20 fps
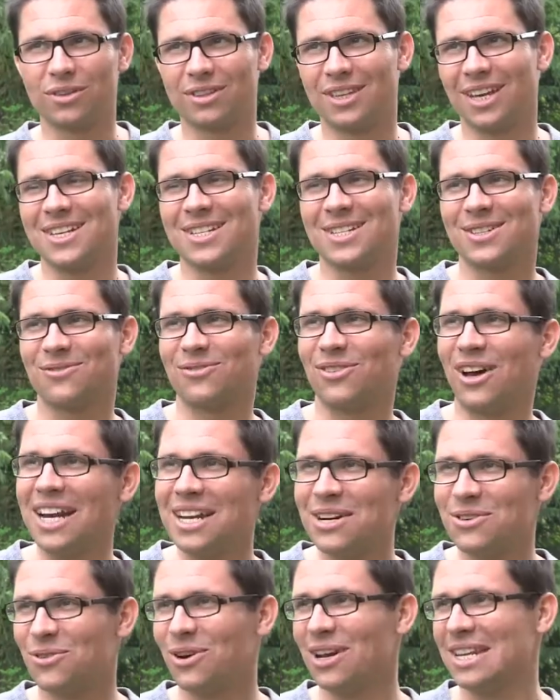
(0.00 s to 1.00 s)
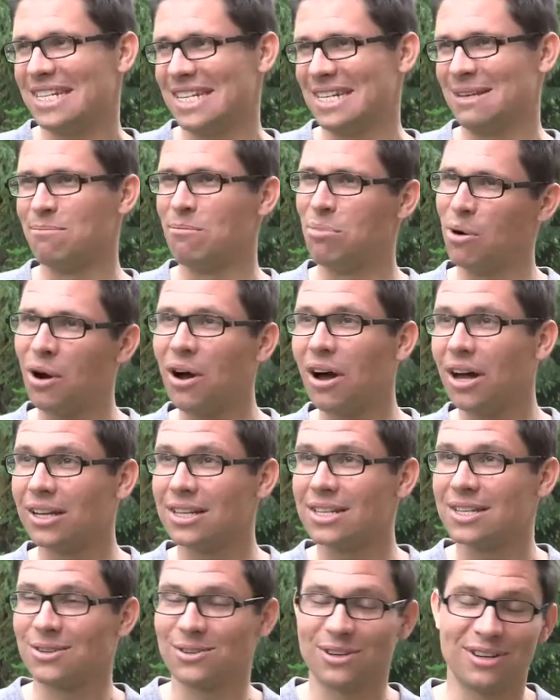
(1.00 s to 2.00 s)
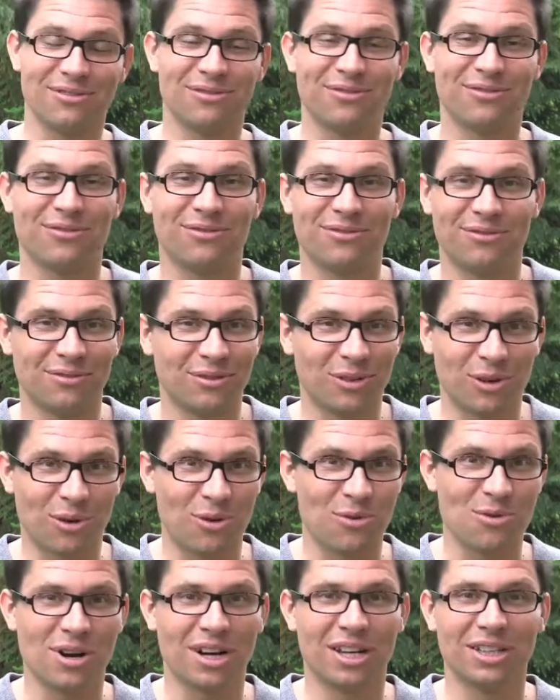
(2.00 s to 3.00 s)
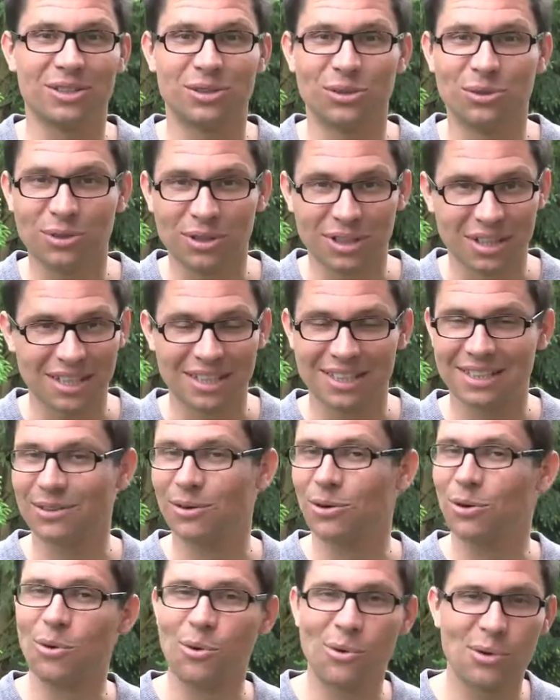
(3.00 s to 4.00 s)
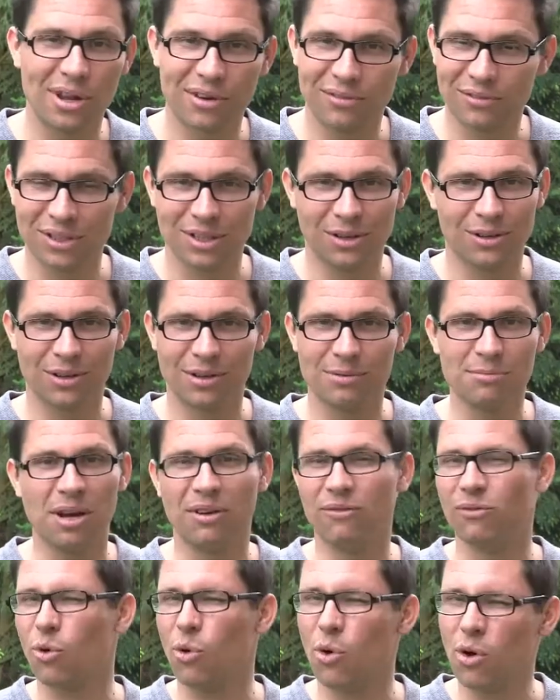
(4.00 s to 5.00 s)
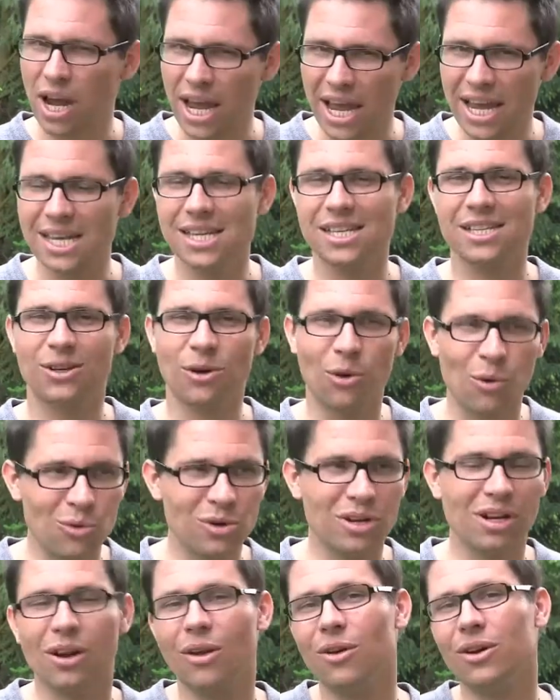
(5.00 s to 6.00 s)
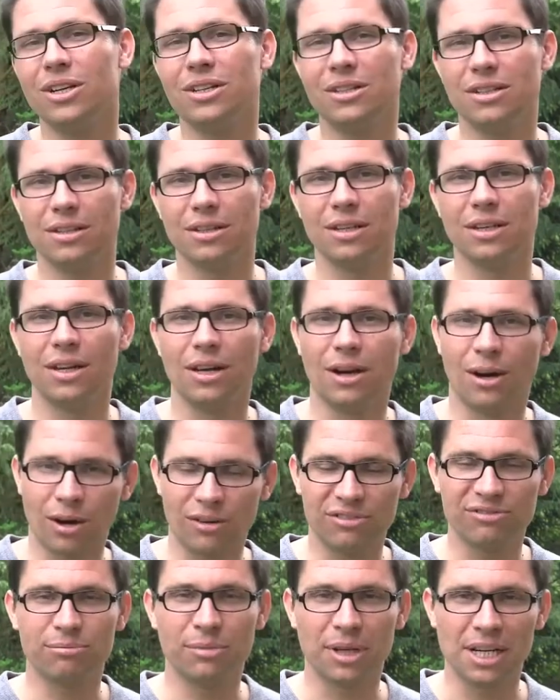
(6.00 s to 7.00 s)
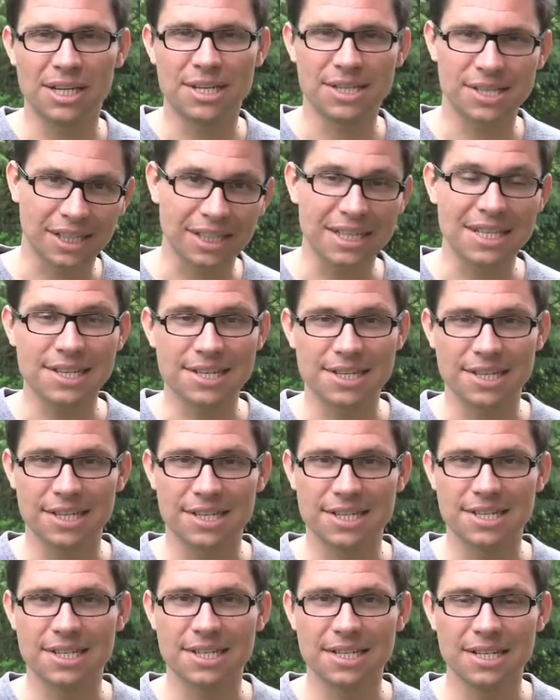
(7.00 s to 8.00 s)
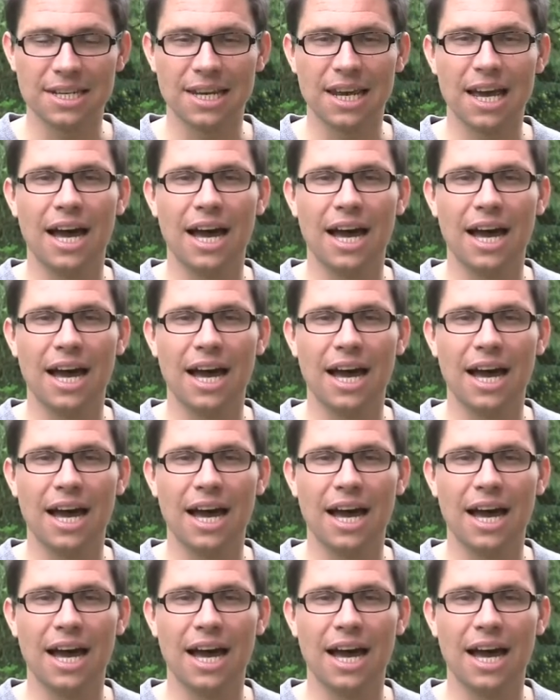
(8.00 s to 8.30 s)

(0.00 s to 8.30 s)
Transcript: Das Fundraising Boards oder Kuratorien oder wie auch immer, wo echt gute Leute oftmals drin sitzen,